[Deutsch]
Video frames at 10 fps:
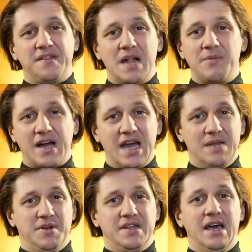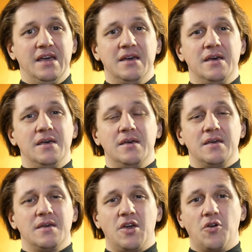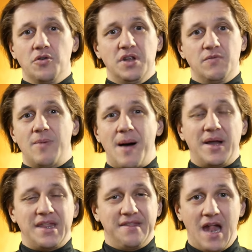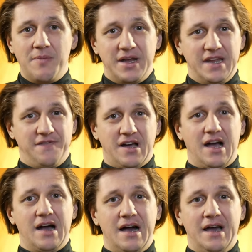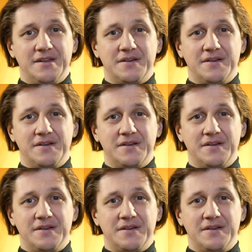selber keine Partei gegründet? Wo war man denn selber in der Vergangenheit?